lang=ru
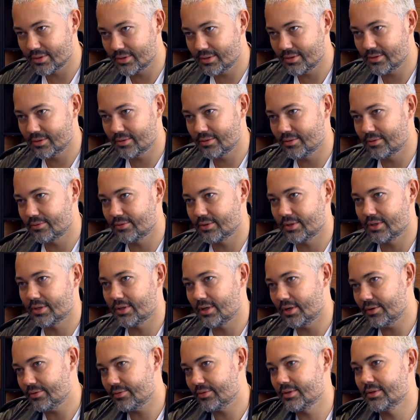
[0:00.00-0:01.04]
и
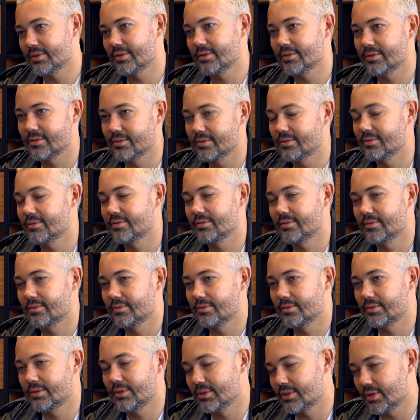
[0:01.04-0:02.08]
фотографии
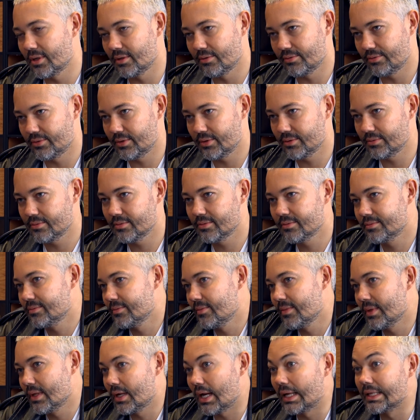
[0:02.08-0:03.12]
и селфи.
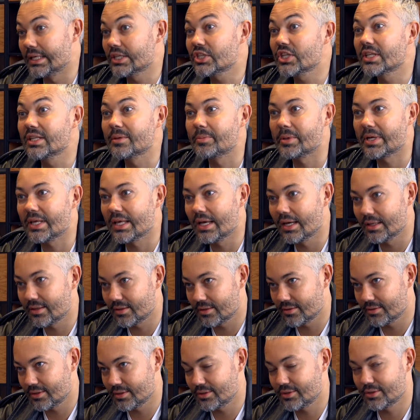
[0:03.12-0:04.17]
Конечно, это
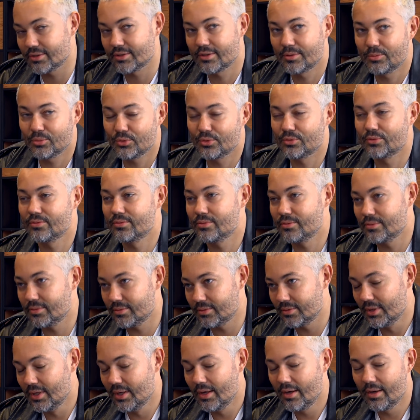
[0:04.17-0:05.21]
приятно. Я сейчас не
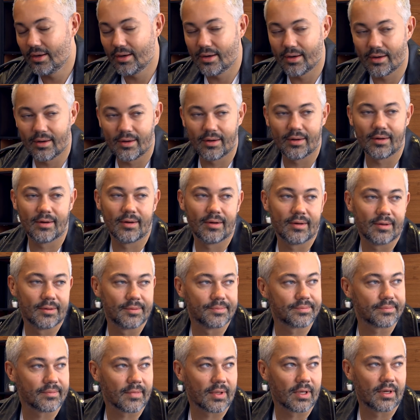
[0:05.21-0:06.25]
буду
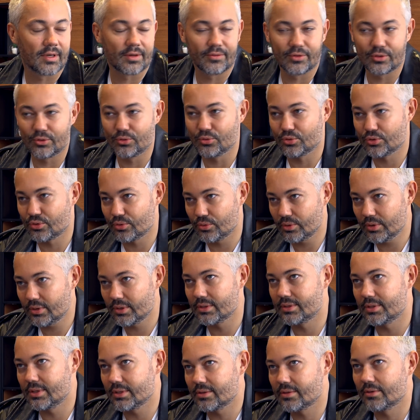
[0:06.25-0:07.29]
э, кривить душой.
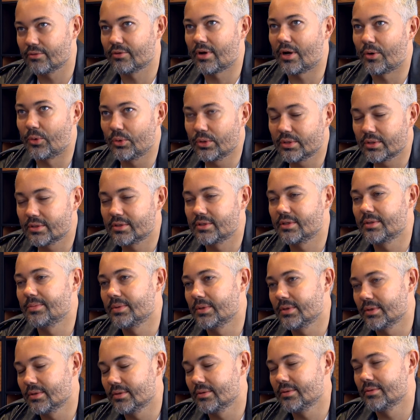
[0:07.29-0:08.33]
Естественно, в какой-то
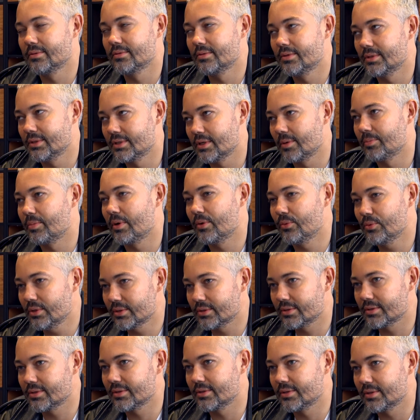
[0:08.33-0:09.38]
степени, э, идя по
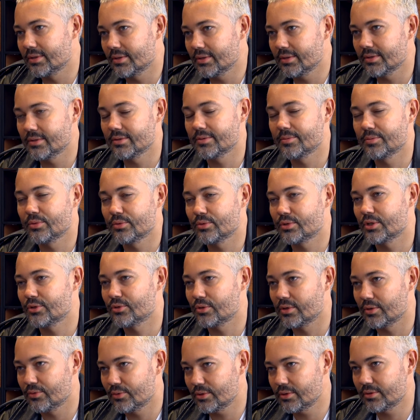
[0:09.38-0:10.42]
улице, ты
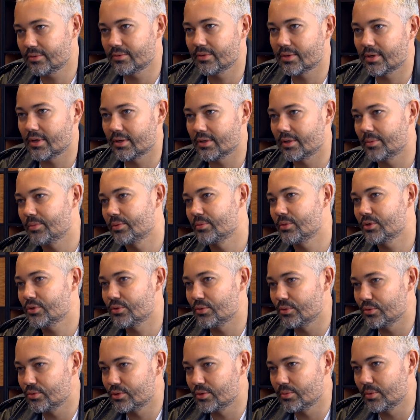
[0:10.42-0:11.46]
получаешь удовольствие, когда понимаешь,
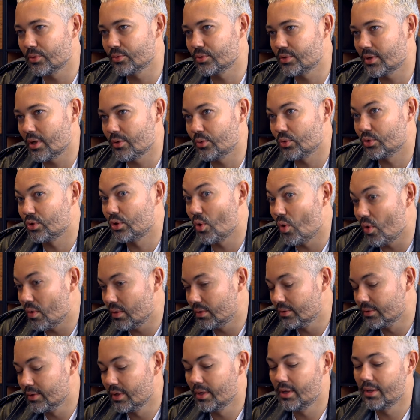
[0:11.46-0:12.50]
что люди тебя узнают.
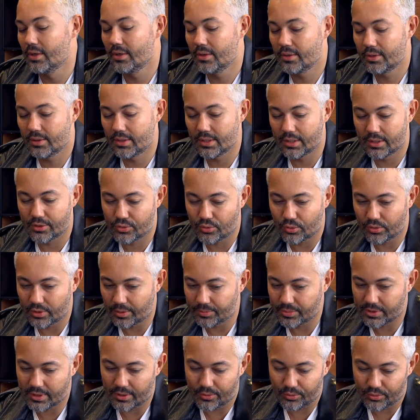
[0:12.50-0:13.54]
Но ты лишен
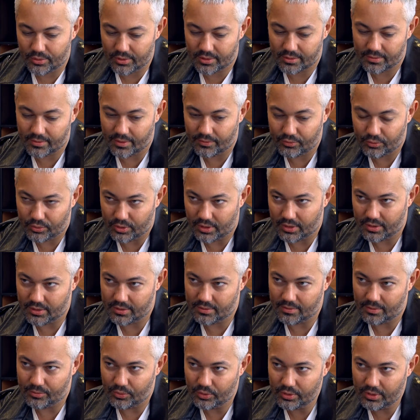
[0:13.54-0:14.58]
абсолютно своей внутренней
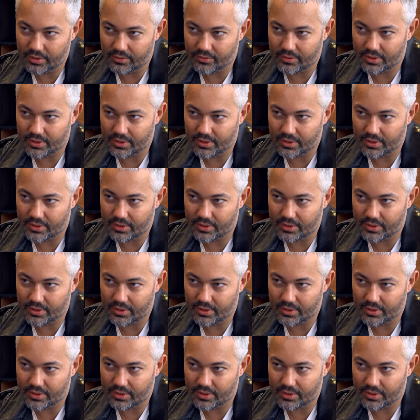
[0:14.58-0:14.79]
свободы и